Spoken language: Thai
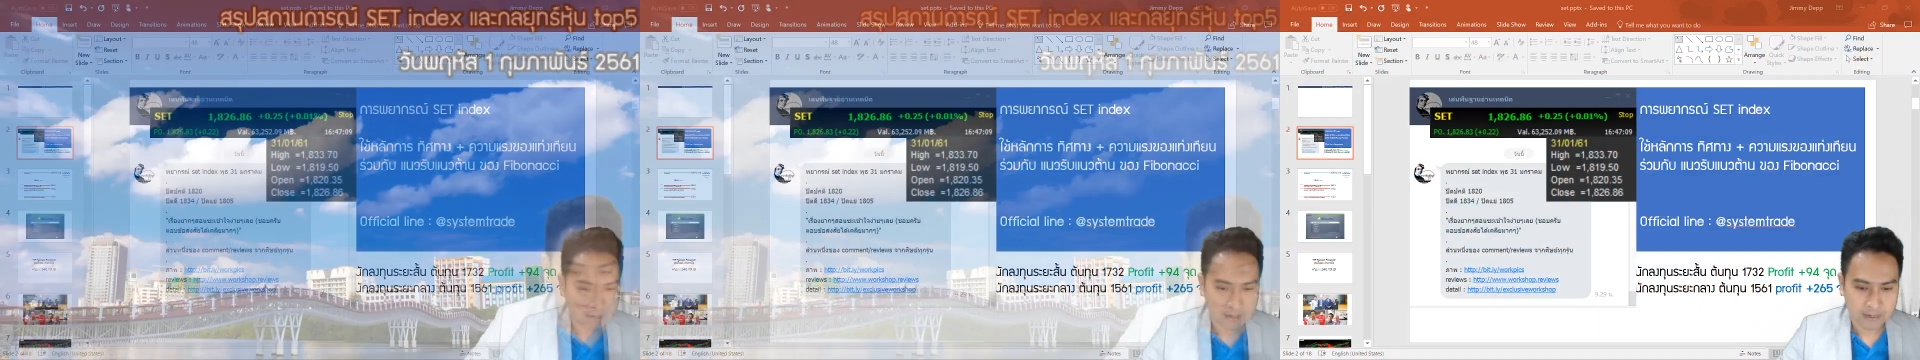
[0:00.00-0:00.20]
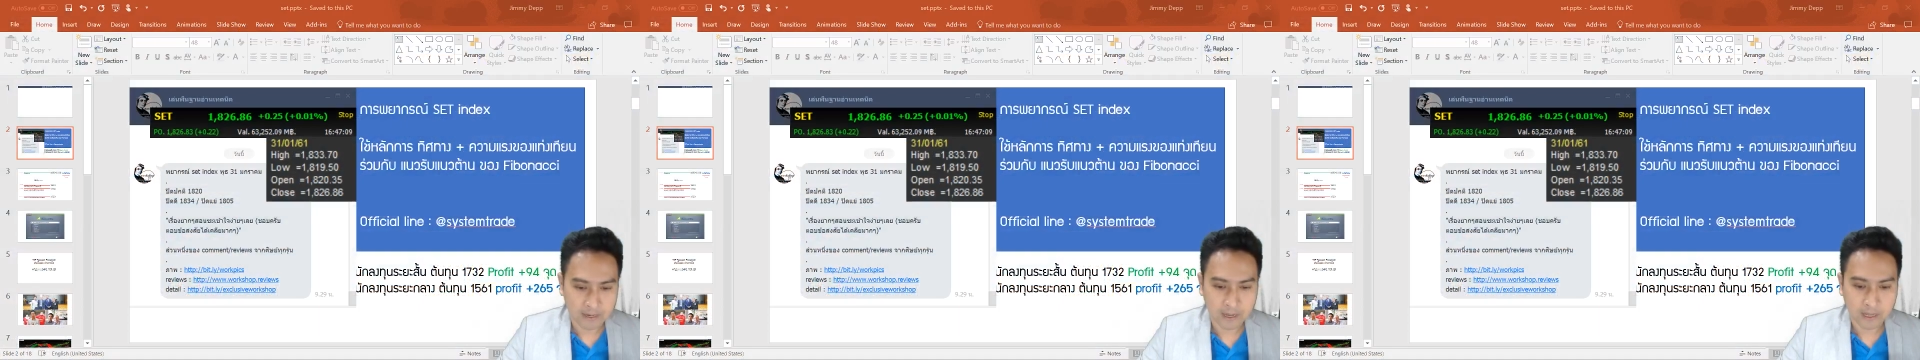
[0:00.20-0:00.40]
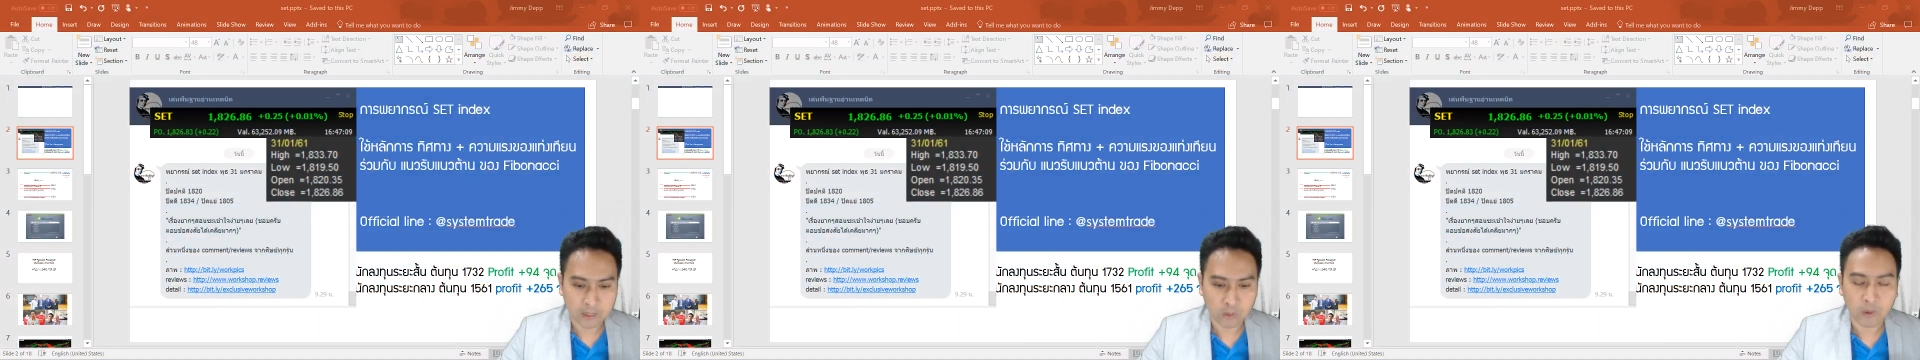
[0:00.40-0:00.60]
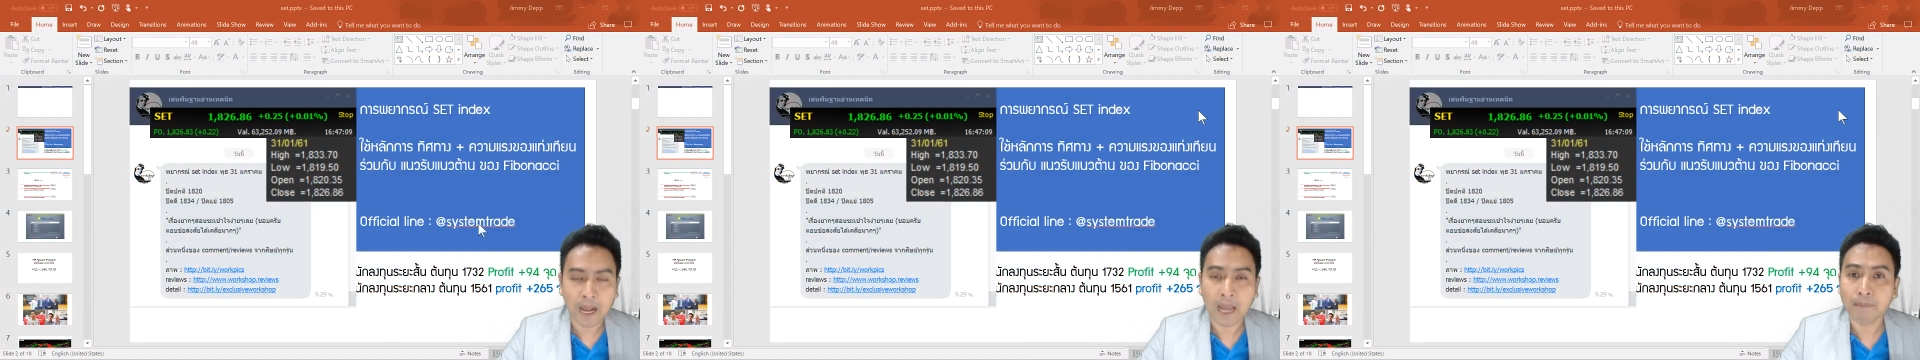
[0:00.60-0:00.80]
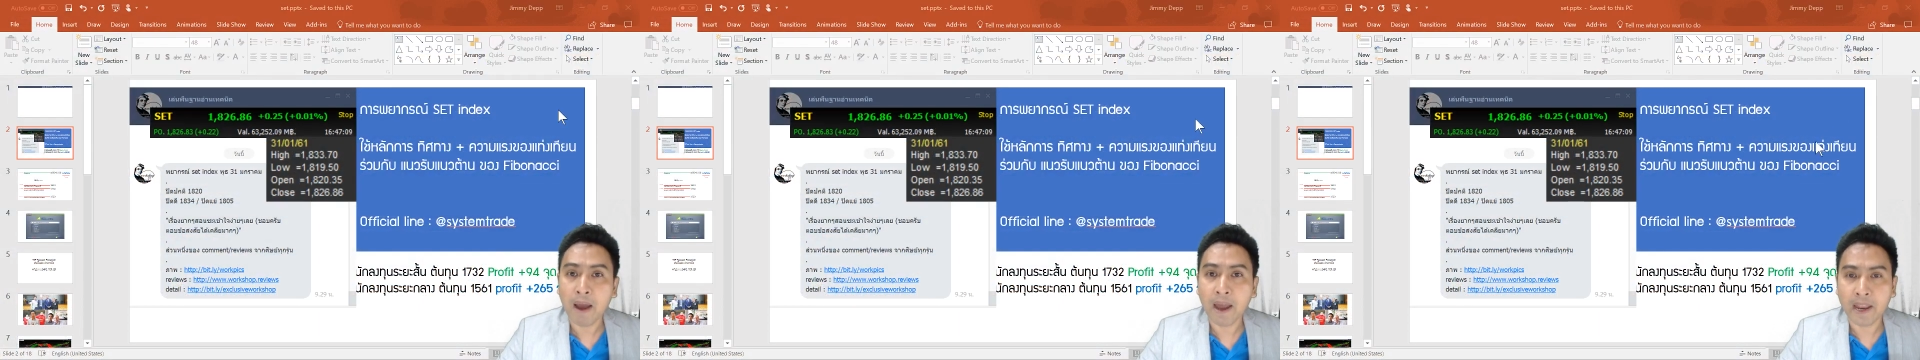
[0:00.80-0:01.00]
ในตัว
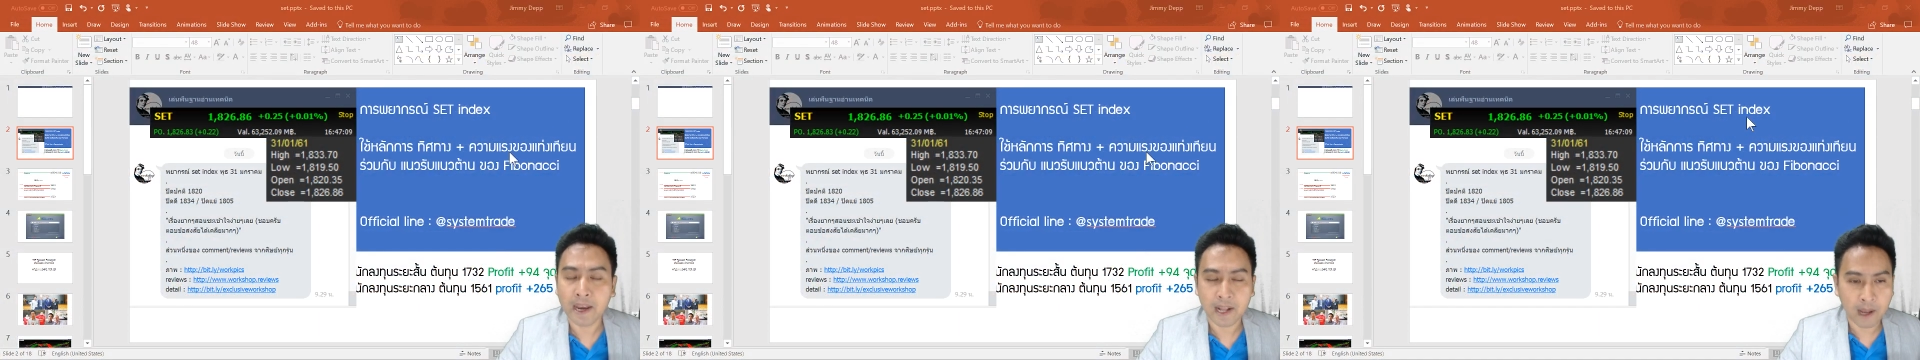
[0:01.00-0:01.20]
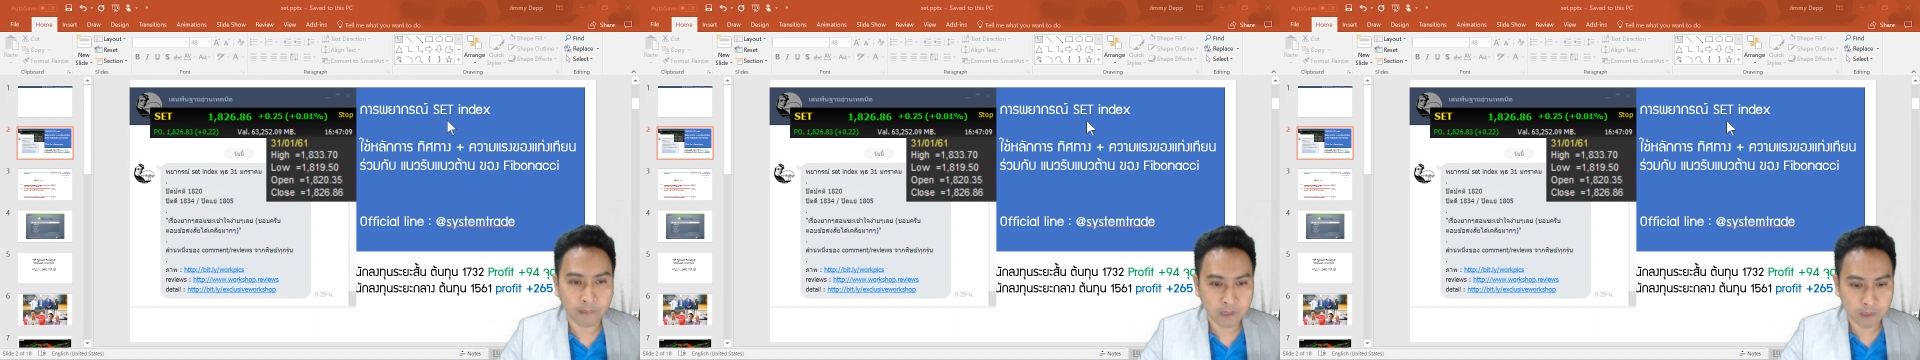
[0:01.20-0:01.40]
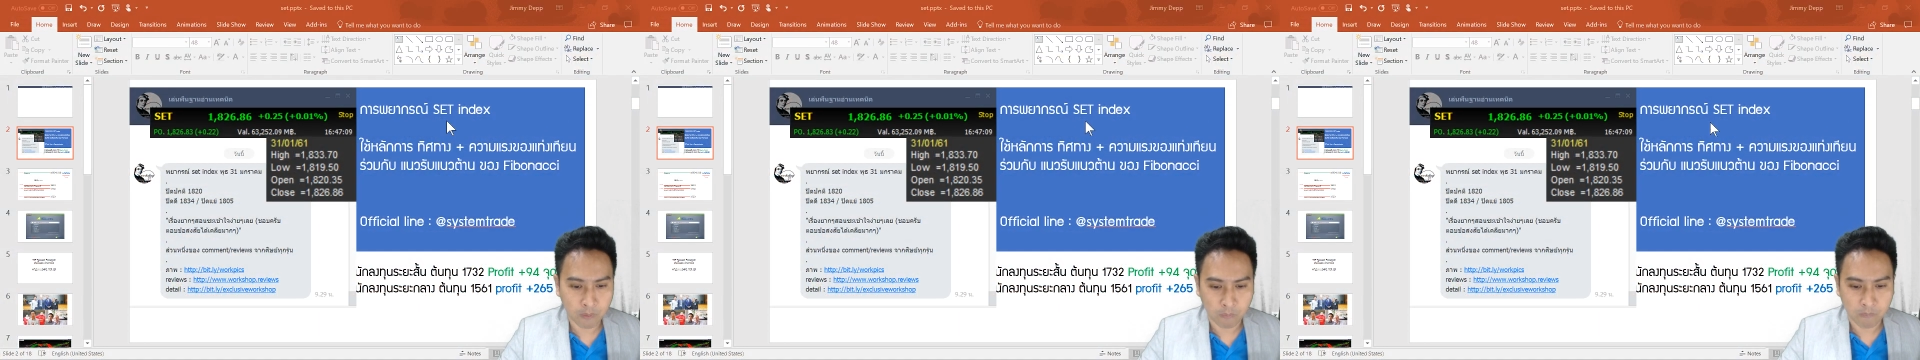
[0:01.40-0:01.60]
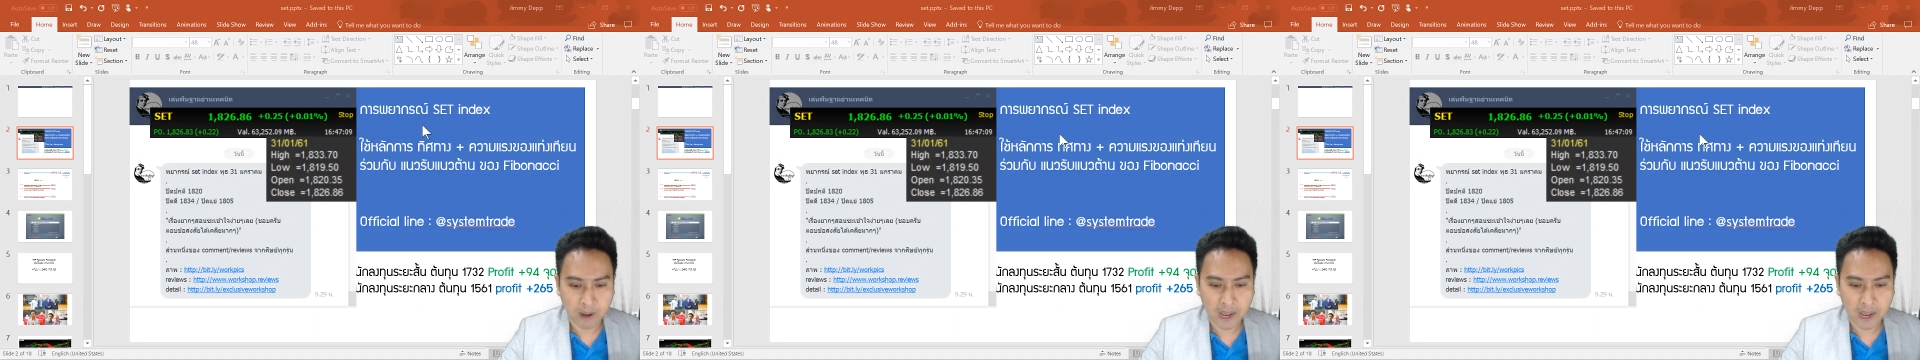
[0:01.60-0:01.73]
การบ้านเองนะครับที่ผม